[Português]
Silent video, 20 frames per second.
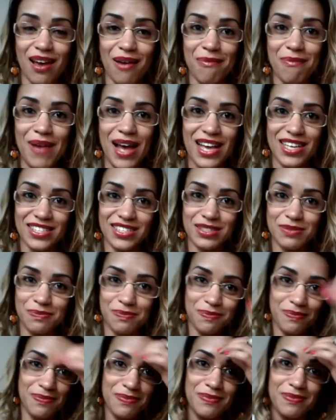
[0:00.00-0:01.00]
mas
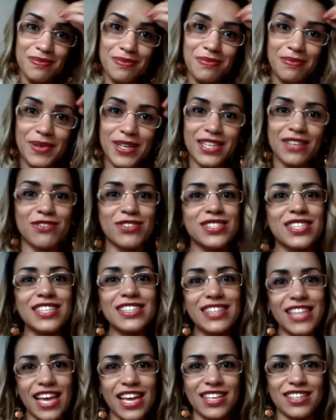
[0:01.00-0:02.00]
para que você
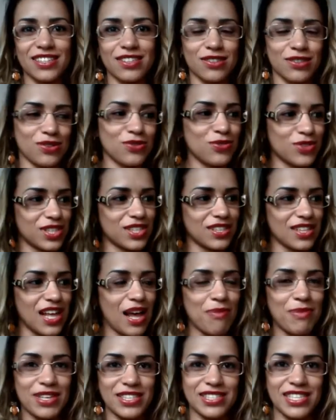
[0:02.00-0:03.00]
entenda
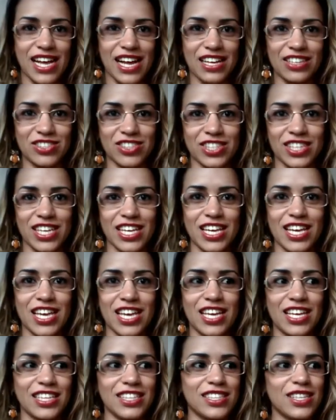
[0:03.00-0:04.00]
a mensagem.
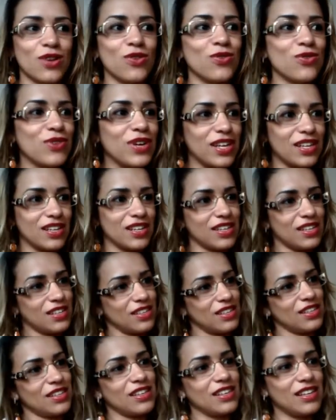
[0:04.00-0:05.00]
Então,
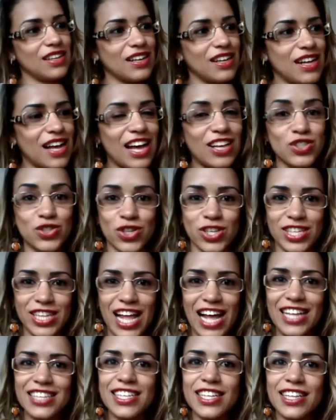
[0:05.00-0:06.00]
a
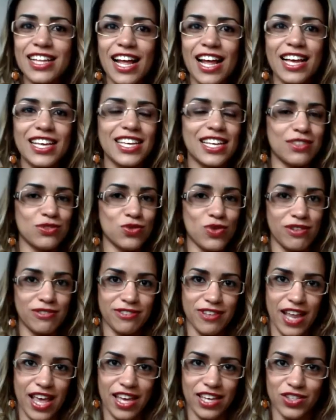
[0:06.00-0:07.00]
jornada tá aí à sua
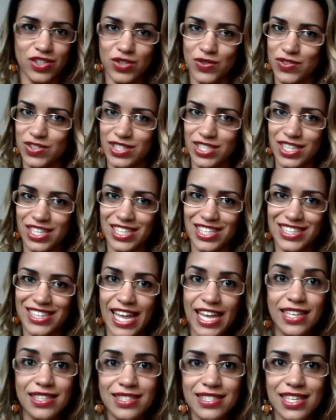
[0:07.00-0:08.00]
frente, você
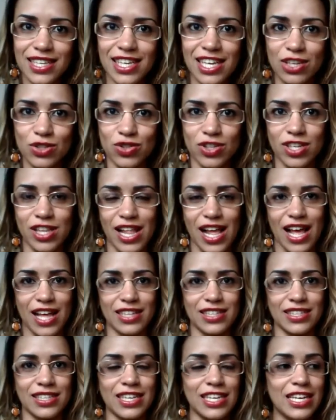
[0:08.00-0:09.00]
tem que seguir a
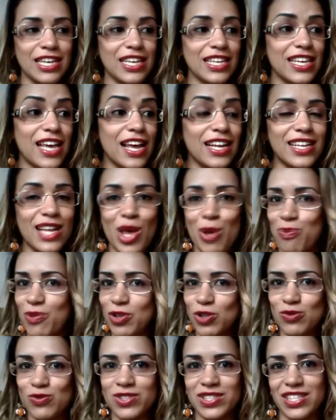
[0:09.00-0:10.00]
jornada. E aí, de
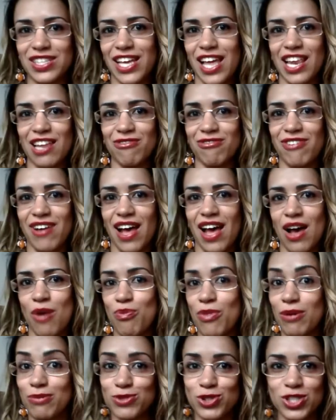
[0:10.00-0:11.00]
repente, você quer levar
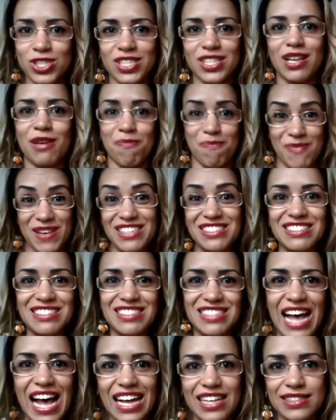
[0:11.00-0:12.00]
uma mochila
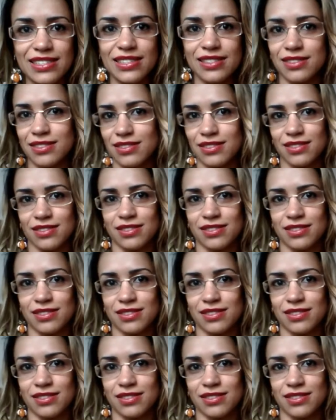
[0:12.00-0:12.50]
pesada,